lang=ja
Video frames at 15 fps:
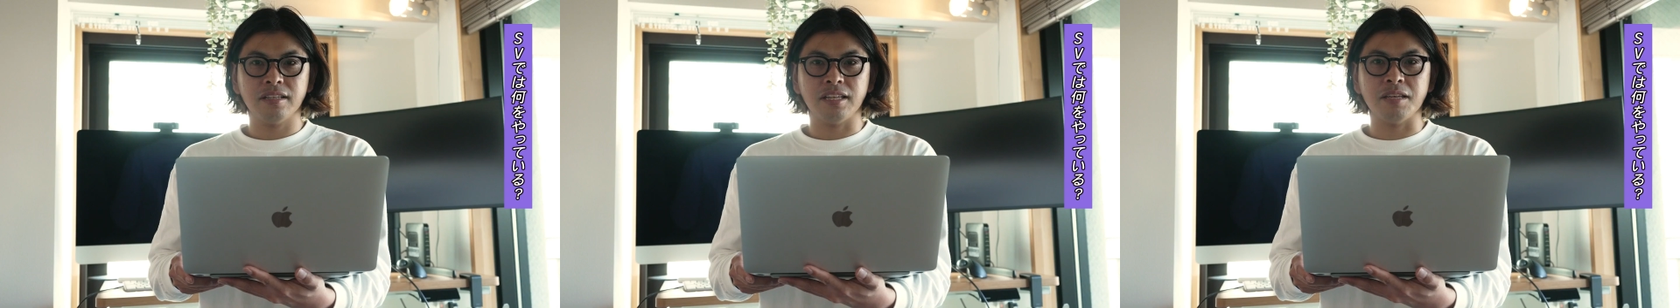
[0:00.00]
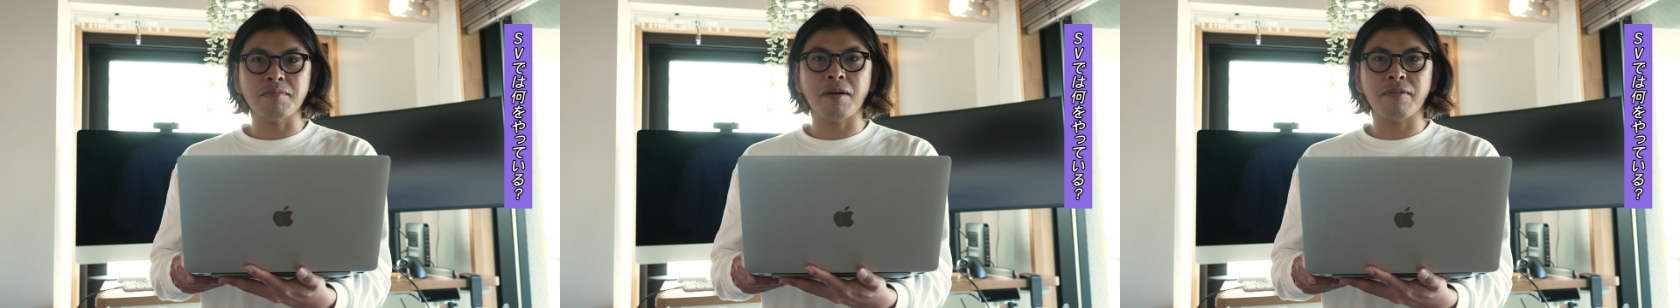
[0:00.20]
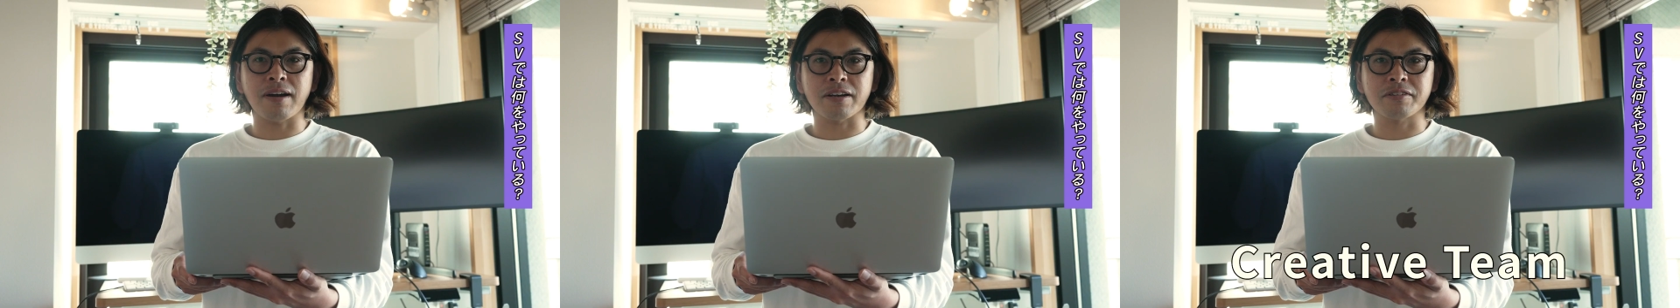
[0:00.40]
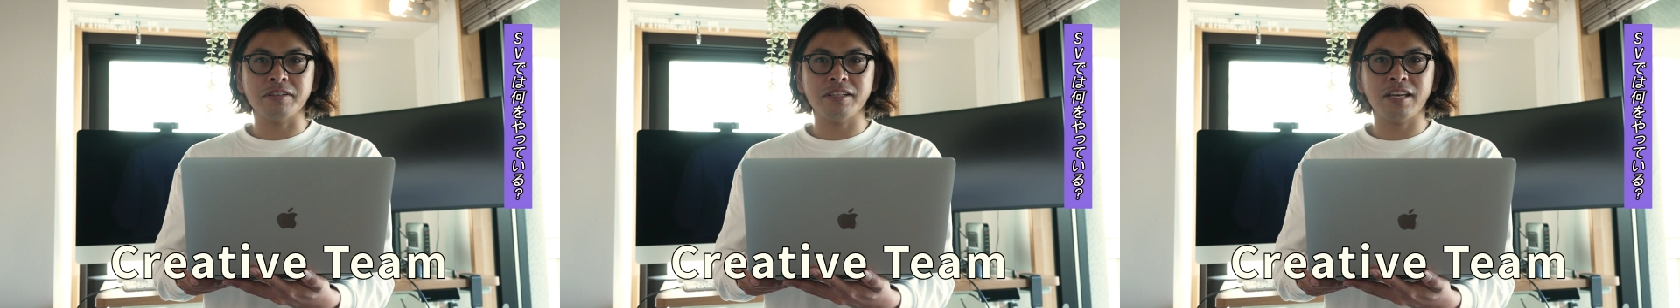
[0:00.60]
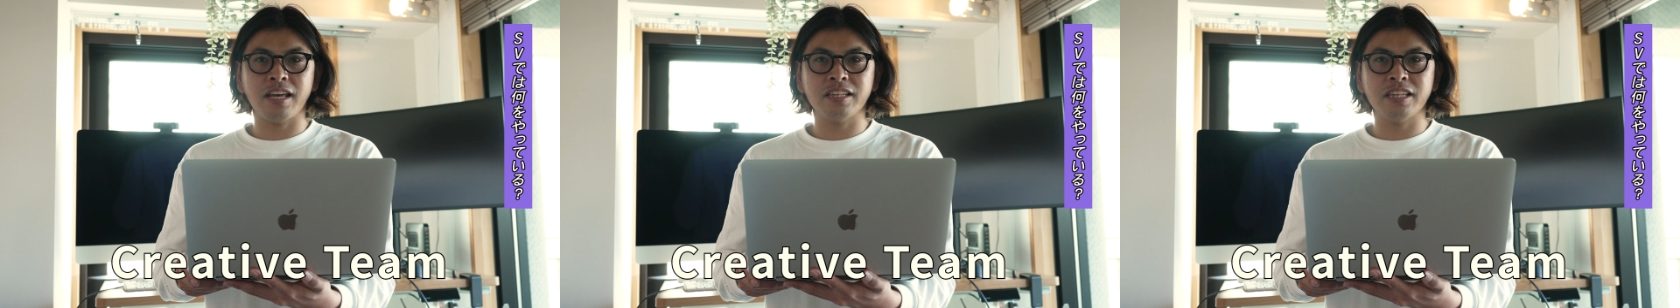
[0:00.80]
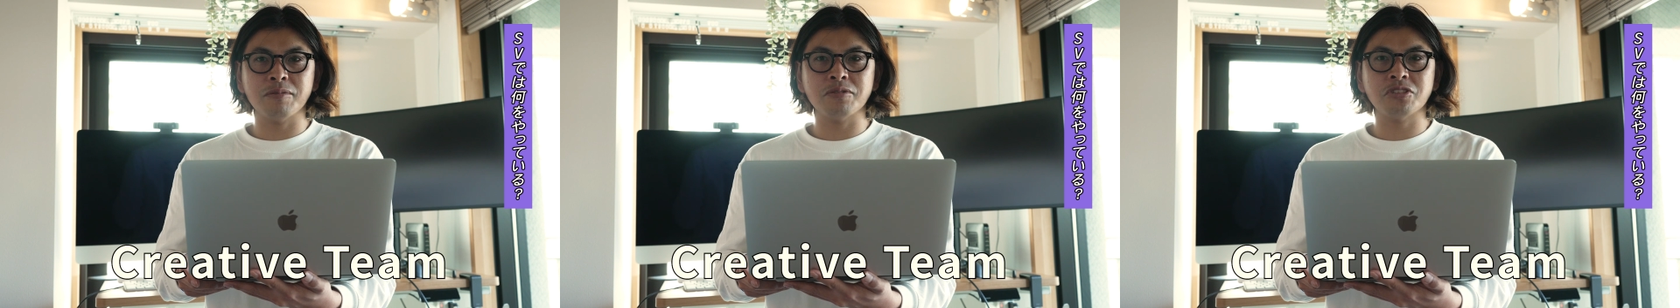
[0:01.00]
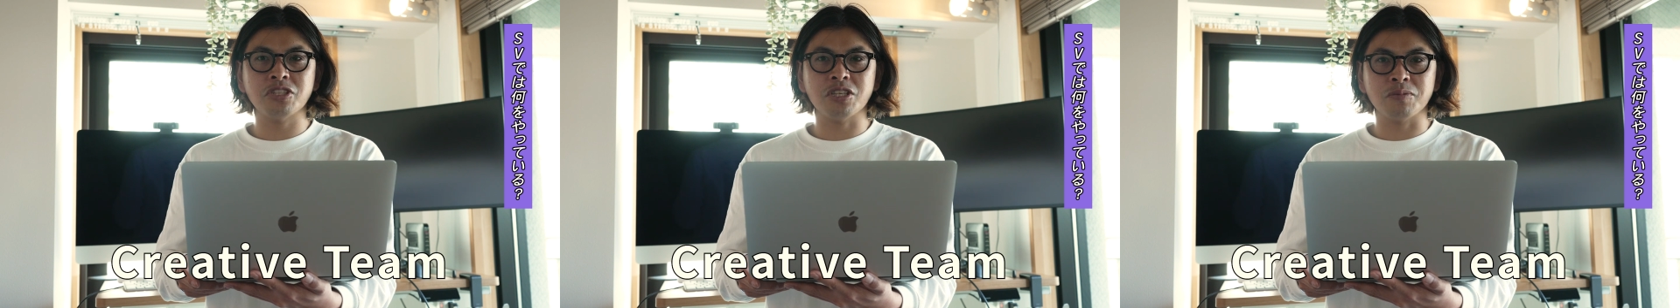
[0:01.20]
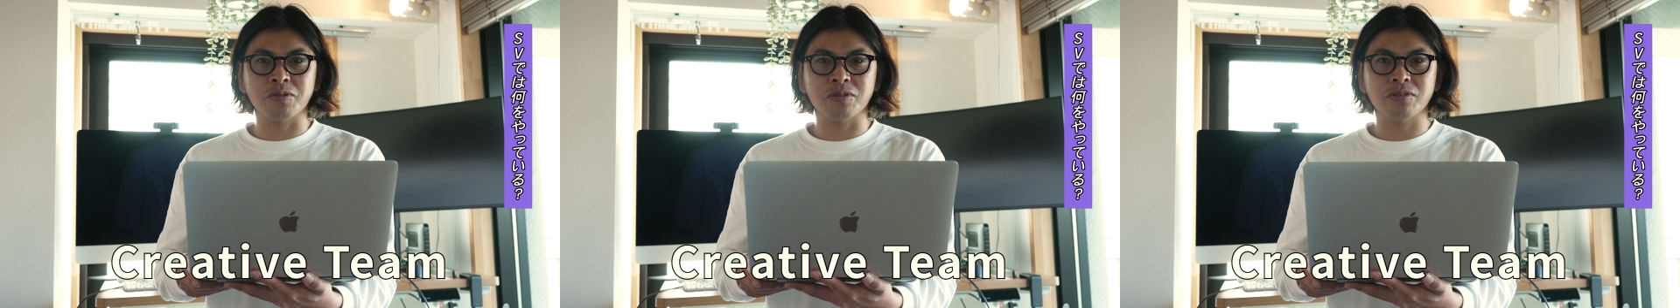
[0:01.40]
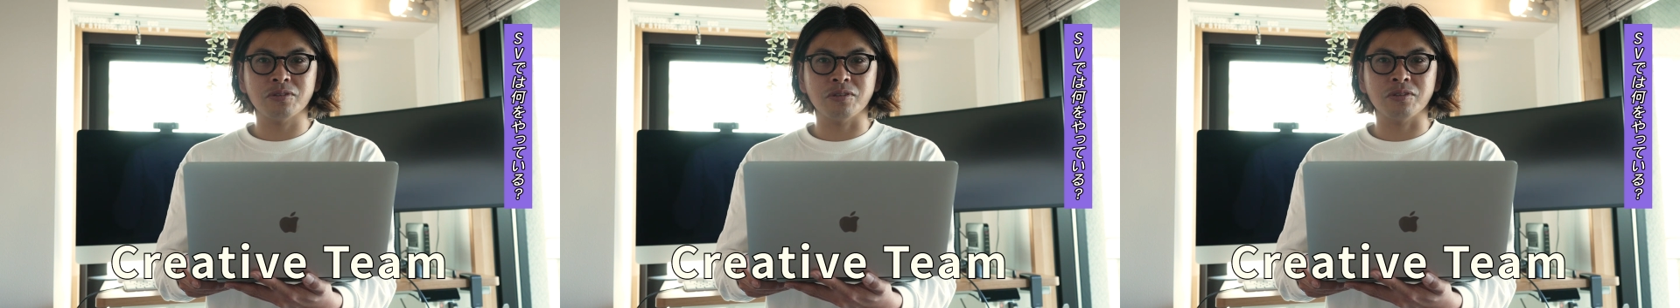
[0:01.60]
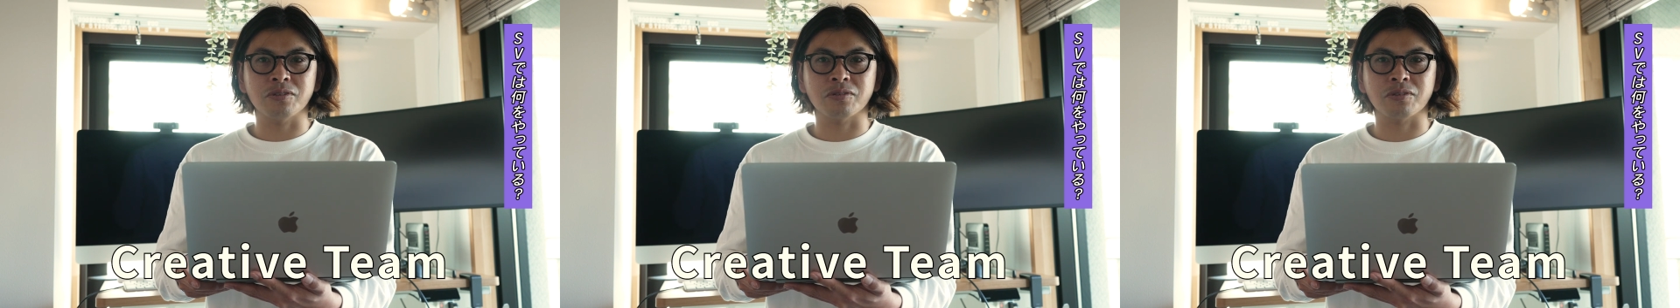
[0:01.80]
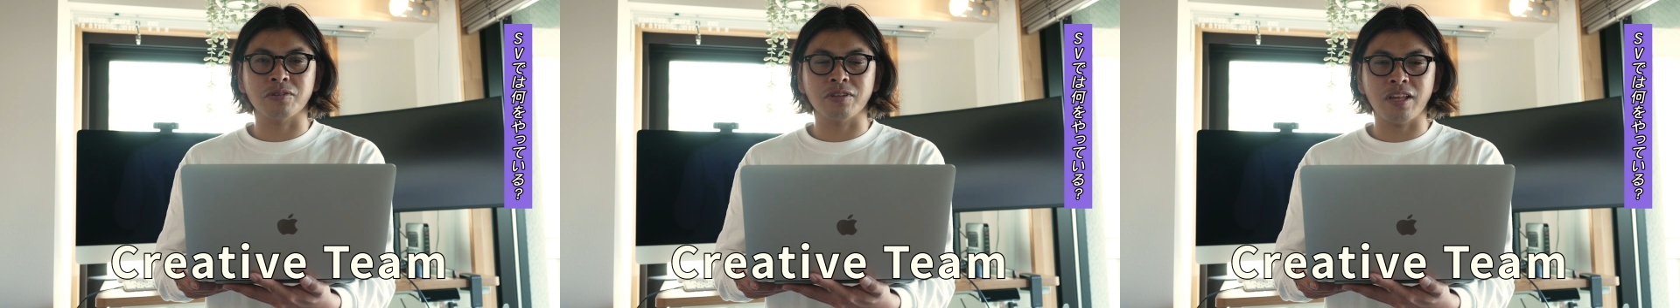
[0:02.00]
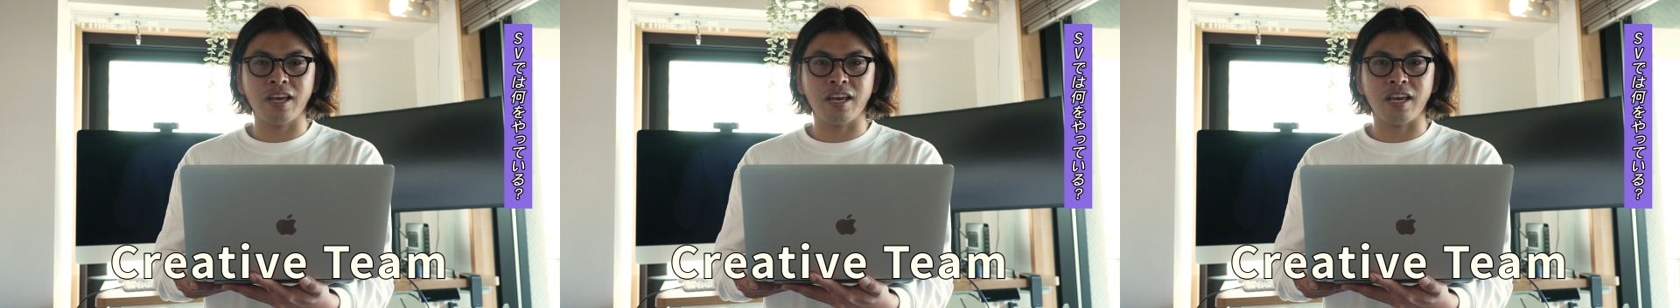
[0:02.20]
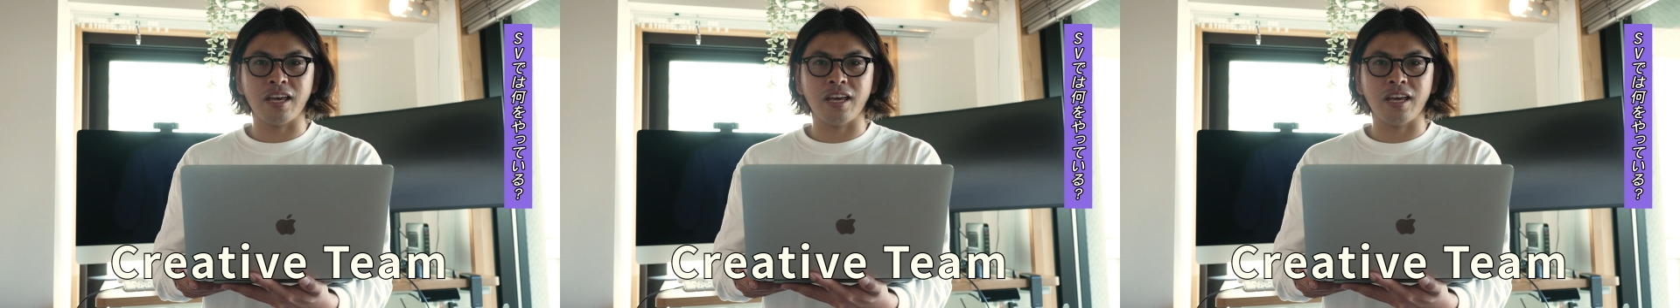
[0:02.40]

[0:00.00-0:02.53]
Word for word: 今はクリエイティブチームというところで、